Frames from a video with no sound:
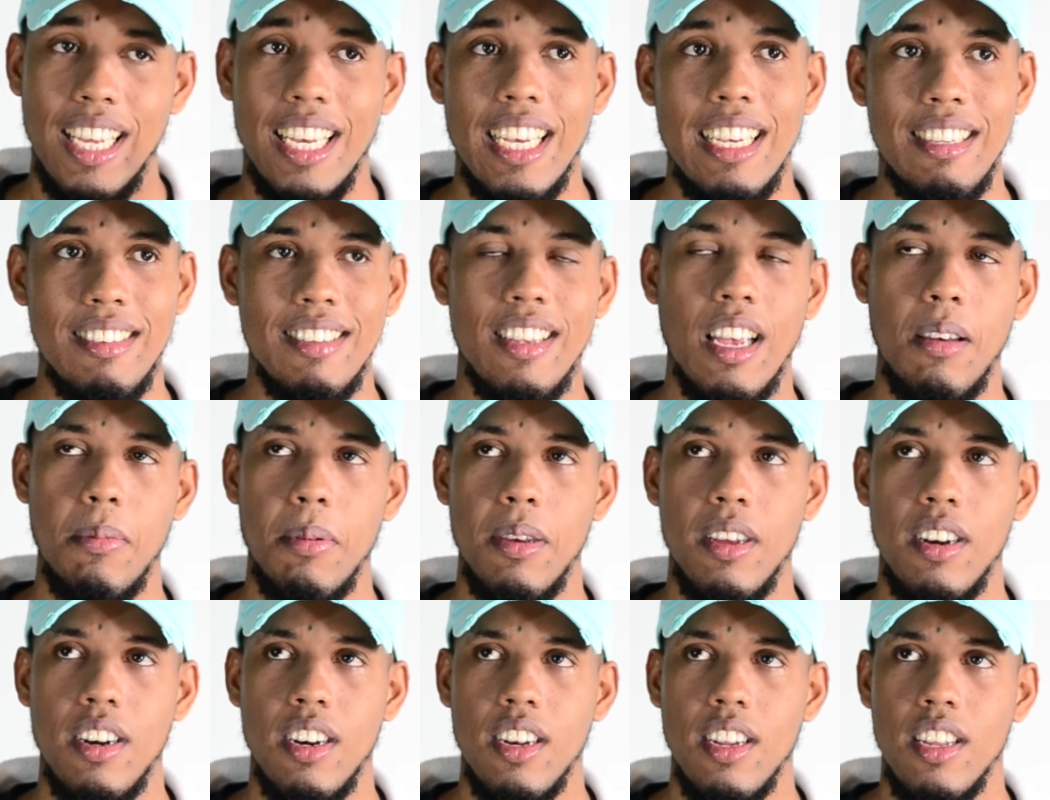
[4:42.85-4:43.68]
es
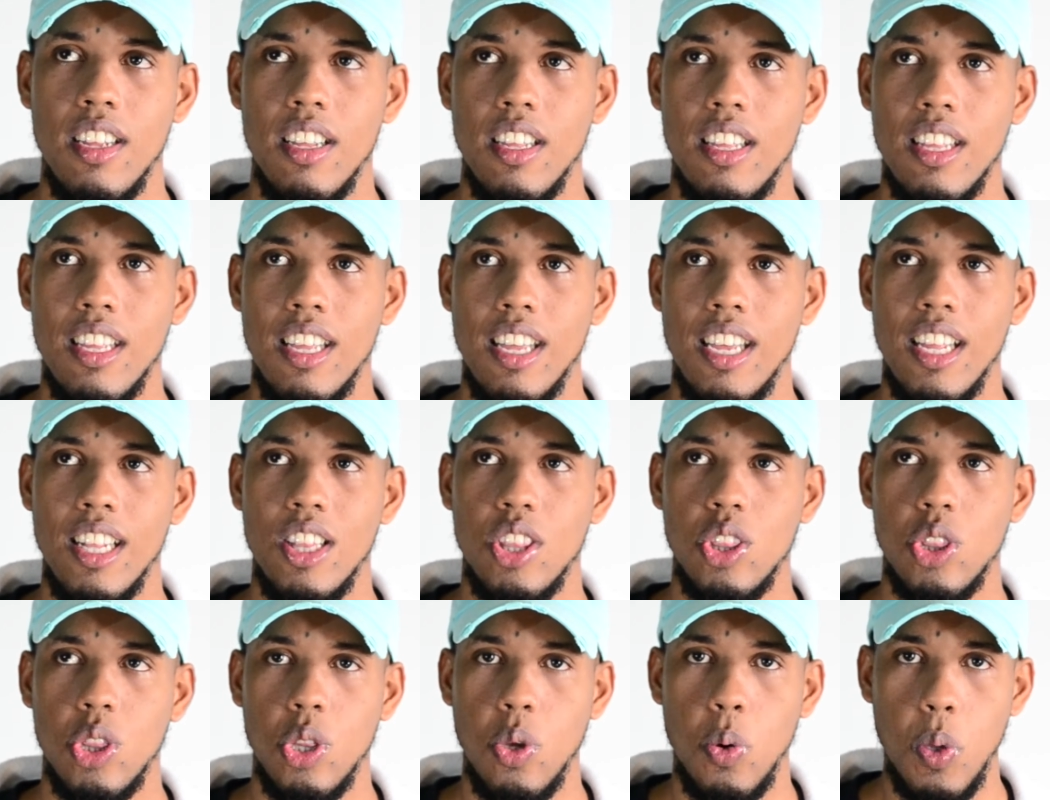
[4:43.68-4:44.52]
saber
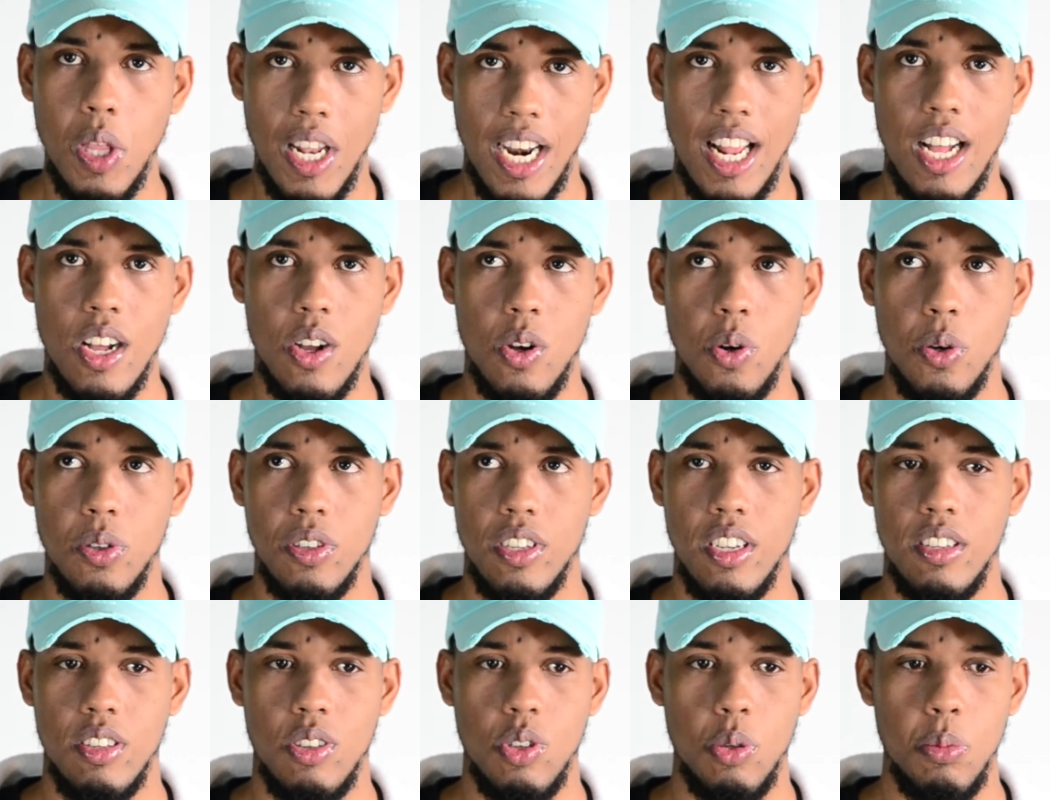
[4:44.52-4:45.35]
que todas las
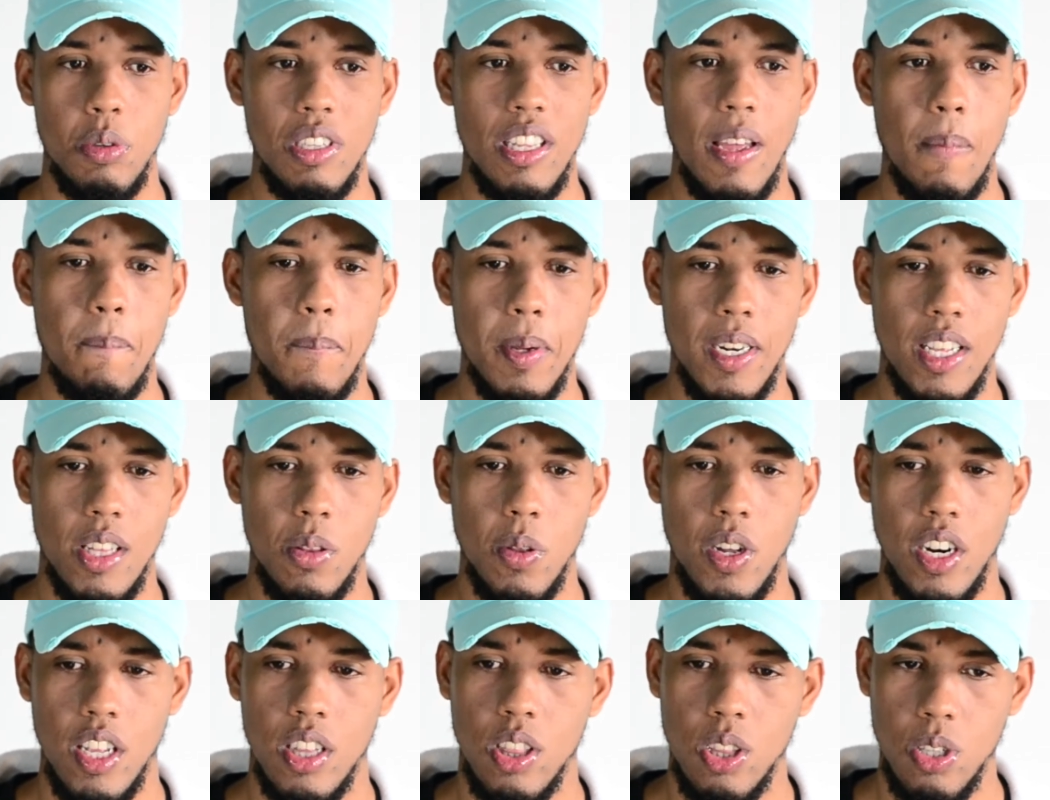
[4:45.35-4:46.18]
cosas, su vida
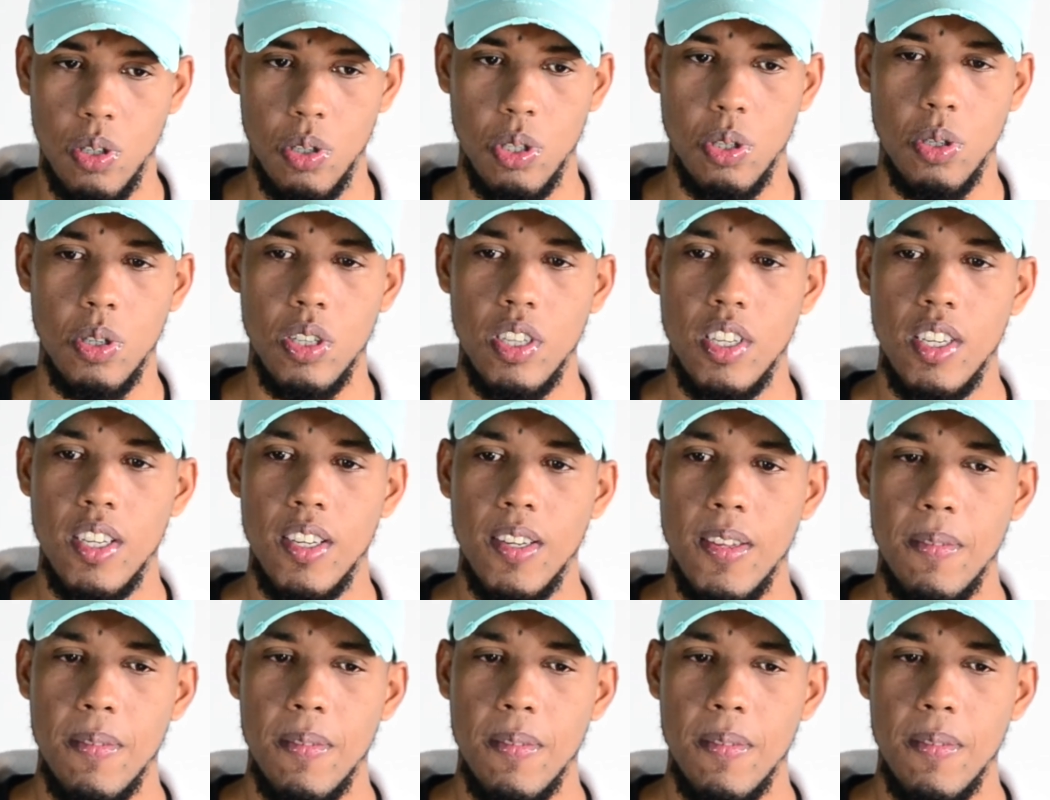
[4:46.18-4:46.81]
espiritual y todo,